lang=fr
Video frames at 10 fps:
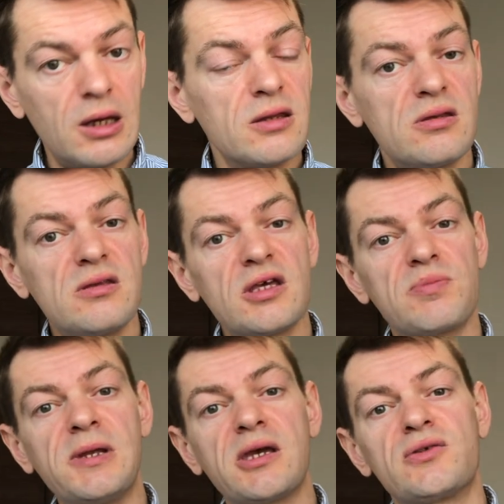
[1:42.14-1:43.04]
Ces
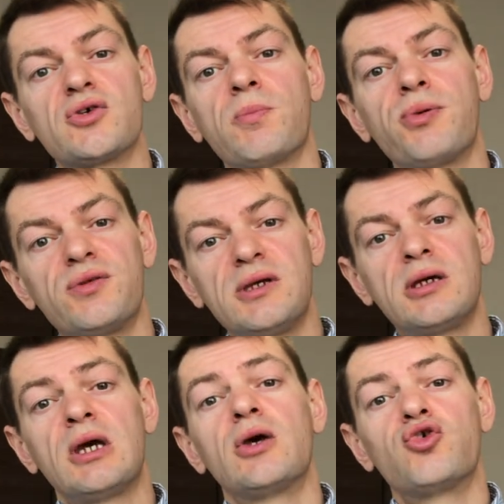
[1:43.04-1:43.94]
explications
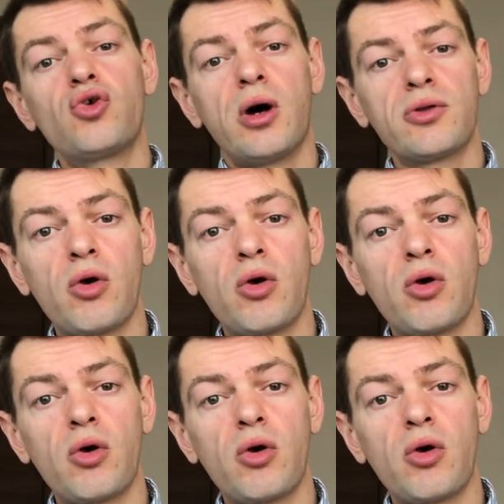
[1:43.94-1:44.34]
posées, je rentre